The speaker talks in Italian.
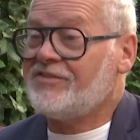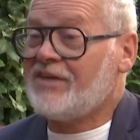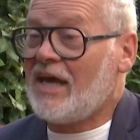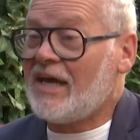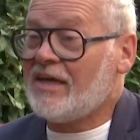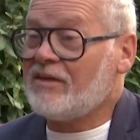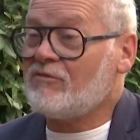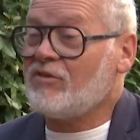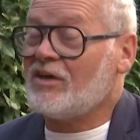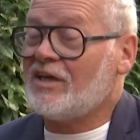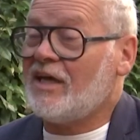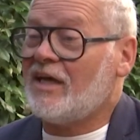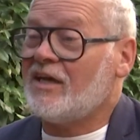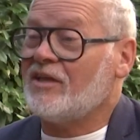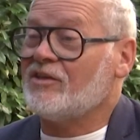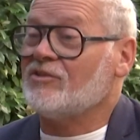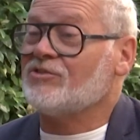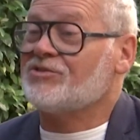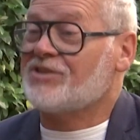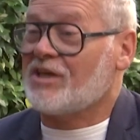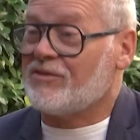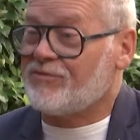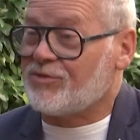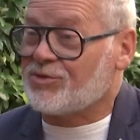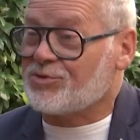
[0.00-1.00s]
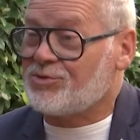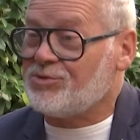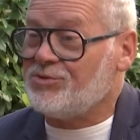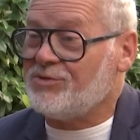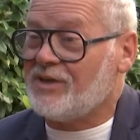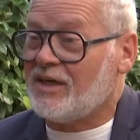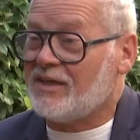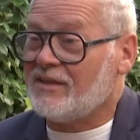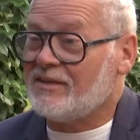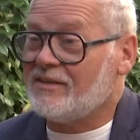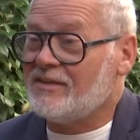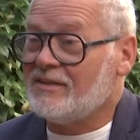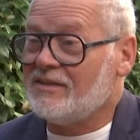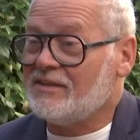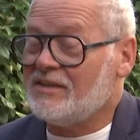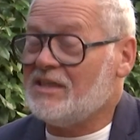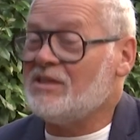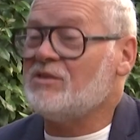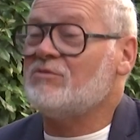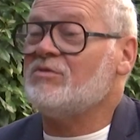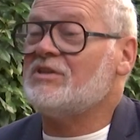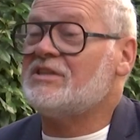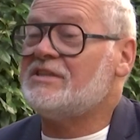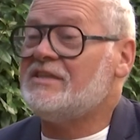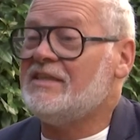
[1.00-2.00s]
sai qual è la nostra fortuna? Che
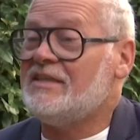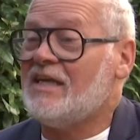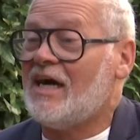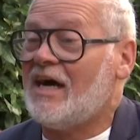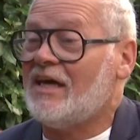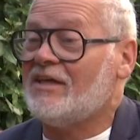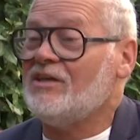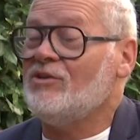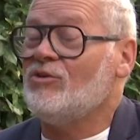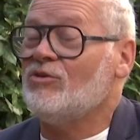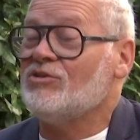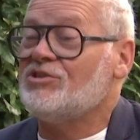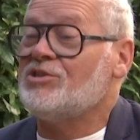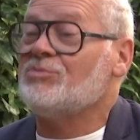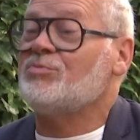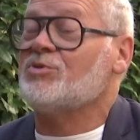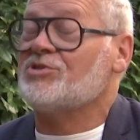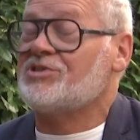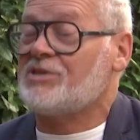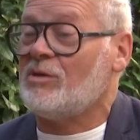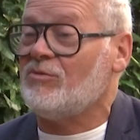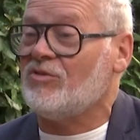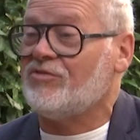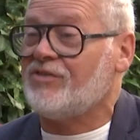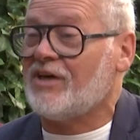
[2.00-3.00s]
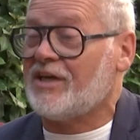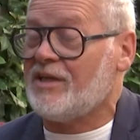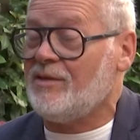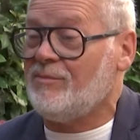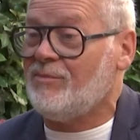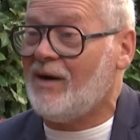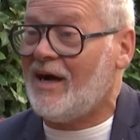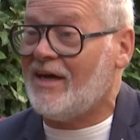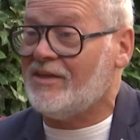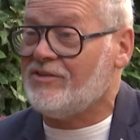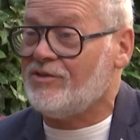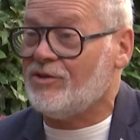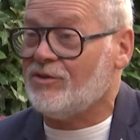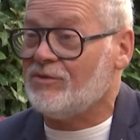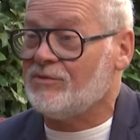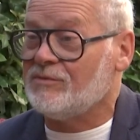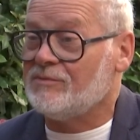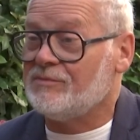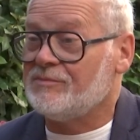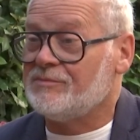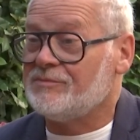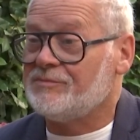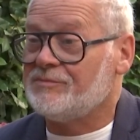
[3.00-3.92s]
in questi laghi noi ci possiamo fare il bagno.